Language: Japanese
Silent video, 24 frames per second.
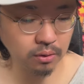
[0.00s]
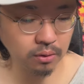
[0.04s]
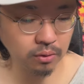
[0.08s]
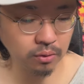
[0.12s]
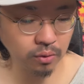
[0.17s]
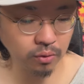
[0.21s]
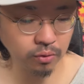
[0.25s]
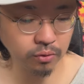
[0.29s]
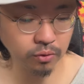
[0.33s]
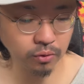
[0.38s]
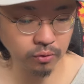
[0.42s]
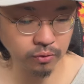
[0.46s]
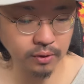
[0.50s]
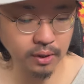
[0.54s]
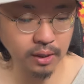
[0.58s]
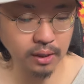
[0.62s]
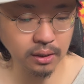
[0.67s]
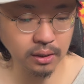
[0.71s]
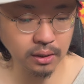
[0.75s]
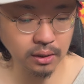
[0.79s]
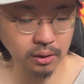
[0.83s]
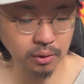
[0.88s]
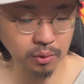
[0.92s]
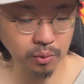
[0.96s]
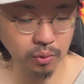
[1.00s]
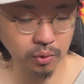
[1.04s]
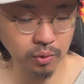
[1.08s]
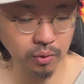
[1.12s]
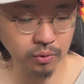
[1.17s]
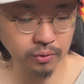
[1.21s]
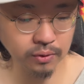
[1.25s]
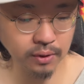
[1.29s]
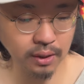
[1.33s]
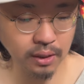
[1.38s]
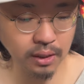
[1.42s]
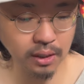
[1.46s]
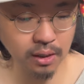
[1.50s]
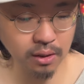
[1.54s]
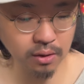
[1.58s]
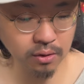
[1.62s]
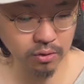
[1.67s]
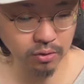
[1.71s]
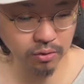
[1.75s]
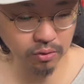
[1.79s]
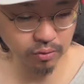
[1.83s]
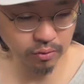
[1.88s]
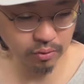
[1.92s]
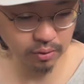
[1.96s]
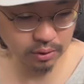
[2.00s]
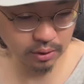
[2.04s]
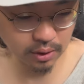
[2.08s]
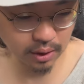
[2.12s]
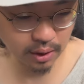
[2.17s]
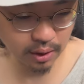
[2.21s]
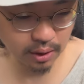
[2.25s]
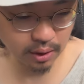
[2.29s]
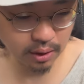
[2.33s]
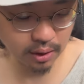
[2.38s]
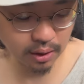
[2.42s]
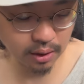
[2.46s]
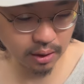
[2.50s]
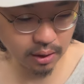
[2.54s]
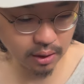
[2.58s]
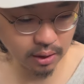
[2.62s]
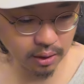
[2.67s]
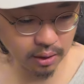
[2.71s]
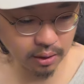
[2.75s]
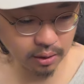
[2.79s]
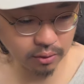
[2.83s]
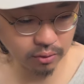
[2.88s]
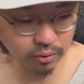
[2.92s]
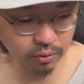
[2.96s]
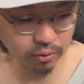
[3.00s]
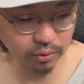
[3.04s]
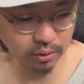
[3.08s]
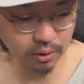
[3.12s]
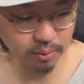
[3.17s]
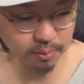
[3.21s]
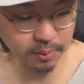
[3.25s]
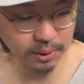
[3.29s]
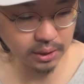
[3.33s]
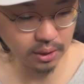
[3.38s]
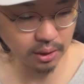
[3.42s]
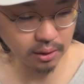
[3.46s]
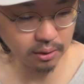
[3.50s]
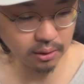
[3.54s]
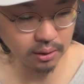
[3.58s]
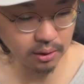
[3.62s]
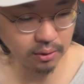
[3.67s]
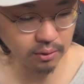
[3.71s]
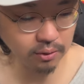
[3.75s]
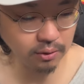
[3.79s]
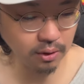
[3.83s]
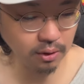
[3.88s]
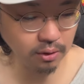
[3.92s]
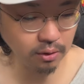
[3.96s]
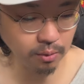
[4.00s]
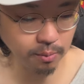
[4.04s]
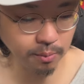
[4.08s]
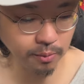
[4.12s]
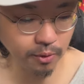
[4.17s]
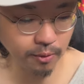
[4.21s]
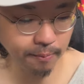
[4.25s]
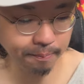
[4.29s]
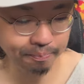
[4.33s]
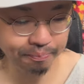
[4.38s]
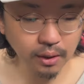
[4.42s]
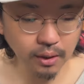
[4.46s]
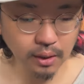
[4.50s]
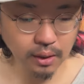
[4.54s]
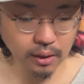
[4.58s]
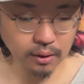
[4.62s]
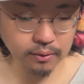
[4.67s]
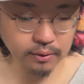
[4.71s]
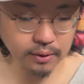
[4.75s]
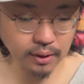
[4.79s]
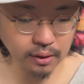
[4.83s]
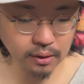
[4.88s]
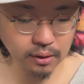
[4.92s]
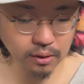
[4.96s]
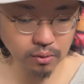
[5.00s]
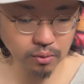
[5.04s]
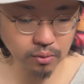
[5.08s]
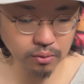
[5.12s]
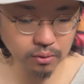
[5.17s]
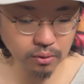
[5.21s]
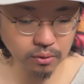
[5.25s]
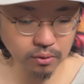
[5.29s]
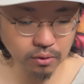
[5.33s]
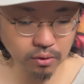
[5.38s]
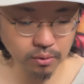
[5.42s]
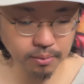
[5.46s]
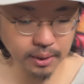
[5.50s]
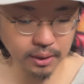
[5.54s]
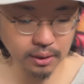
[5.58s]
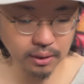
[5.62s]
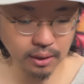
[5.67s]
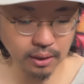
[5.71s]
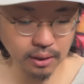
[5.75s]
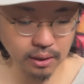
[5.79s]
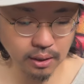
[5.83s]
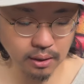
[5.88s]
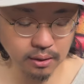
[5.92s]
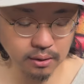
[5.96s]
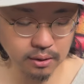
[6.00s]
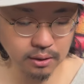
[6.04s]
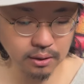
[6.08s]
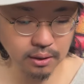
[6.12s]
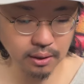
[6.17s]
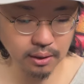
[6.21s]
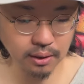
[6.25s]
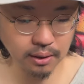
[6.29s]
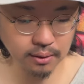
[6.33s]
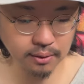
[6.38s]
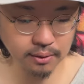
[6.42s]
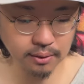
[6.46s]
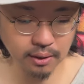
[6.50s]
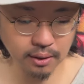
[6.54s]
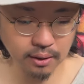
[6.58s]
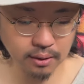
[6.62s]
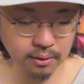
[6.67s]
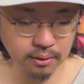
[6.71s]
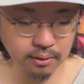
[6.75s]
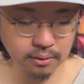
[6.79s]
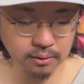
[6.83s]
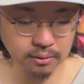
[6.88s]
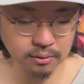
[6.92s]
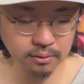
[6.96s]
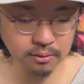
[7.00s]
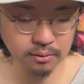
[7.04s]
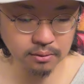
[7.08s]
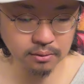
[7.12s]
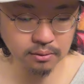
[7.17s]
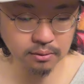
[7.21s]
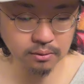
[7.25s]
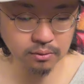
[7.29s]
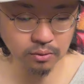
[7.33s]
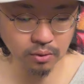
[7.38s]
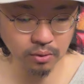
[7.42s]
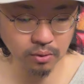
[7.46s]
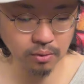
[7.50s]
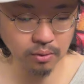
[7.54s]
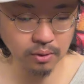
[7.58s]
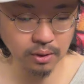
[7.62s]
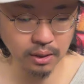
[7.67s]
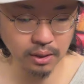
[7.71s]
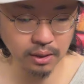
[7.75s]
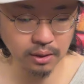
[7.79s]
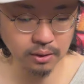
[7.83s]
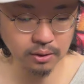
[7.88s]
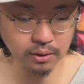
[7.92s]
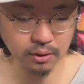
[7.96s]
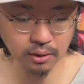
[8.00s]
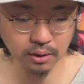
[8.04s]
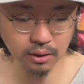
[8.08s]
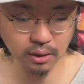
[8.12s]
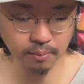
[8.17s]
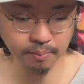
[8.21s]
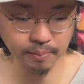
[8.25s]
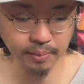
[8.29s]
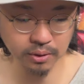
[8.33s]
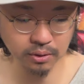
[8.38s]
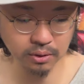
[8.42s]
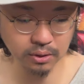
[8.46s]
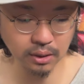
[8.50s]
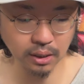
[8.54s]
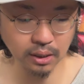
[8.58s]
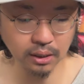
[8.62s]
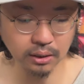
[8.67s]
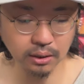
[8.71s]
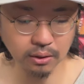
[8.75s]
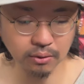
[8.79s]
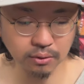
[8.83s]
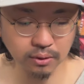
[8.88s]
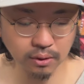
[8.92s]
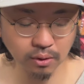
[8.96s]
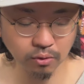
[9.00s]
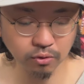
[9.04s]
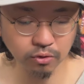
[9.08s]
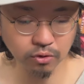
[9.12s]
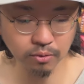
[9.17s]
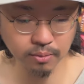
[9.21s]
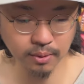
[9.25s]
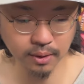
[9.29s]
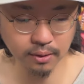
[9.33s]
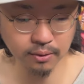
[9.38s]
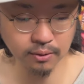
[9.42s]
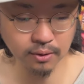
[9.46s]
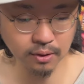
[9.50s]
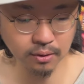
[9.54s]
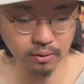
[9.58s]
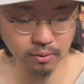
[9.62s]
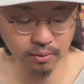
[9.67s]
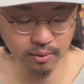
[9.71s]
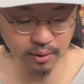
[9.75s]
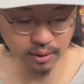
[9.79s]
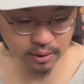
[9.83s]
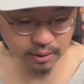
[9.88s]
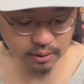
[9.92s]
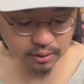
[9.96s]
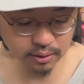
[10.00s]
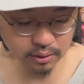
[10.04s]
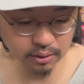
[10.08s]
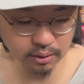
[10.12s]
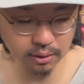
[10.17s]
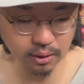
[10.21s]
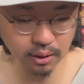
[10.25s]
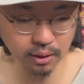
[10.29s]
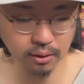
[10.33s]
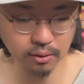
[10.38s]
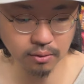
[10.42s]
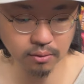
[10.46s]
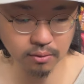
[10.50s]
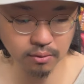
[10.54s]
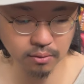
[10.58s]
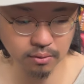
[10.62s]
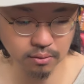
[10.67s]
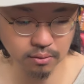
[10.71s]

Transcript: の素材を再編集して、え作ってみたんですけども先ほど述べた梶ヶ屋さんの返しにやっぱ近いですねお蕎麦屋さんの返しっていう